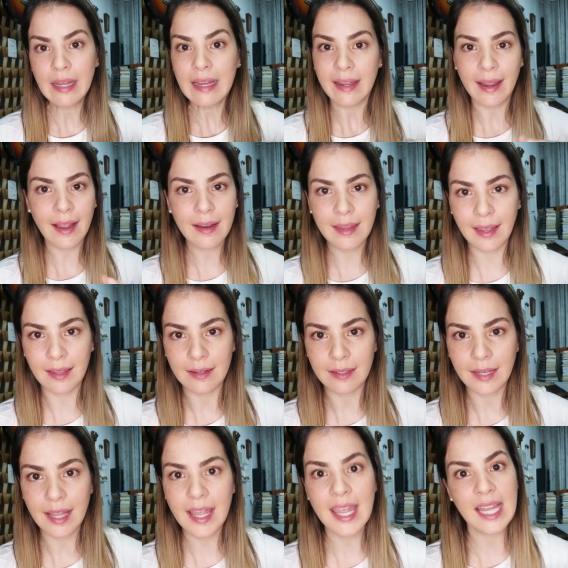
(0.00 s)
É aquela,
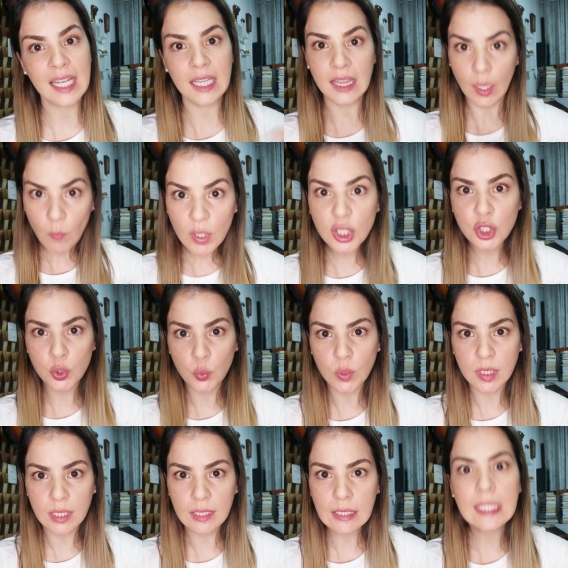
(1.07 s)
né? Ele não
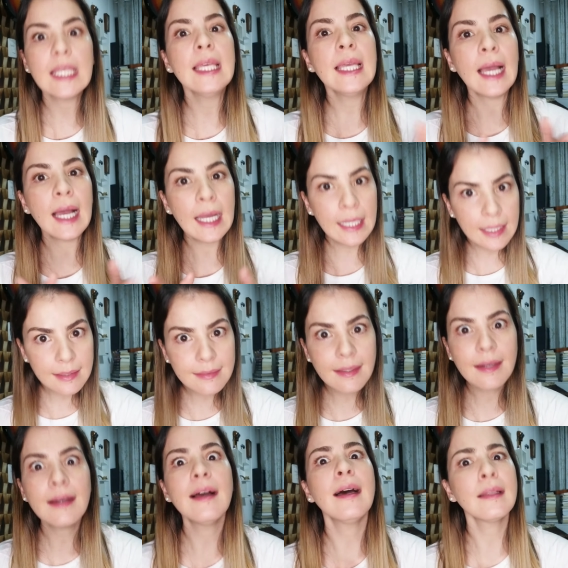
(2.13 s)
ajuda e ainda
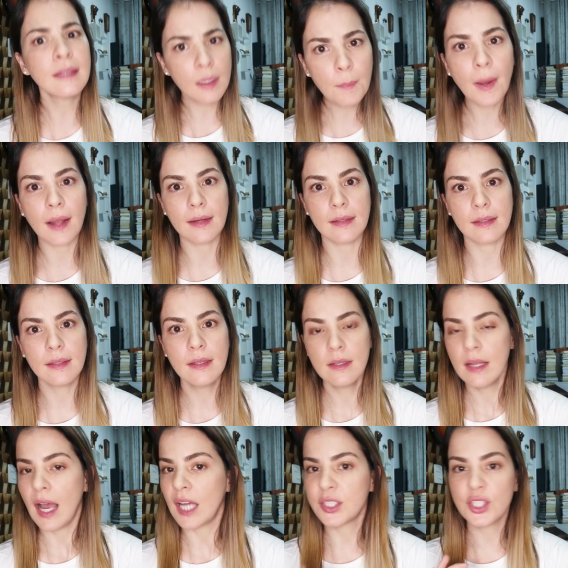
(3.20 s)
atrapalha.
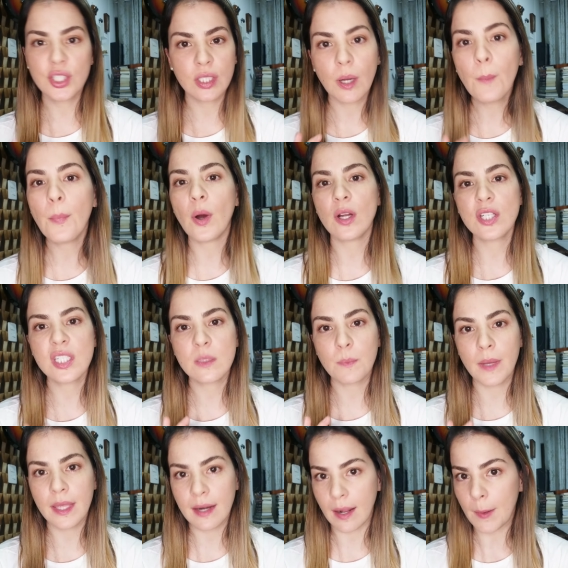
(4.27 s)
A gente não pode
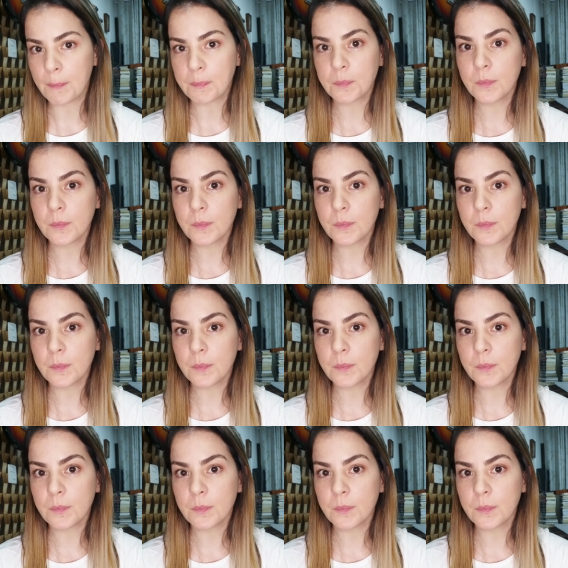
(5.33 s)
esperar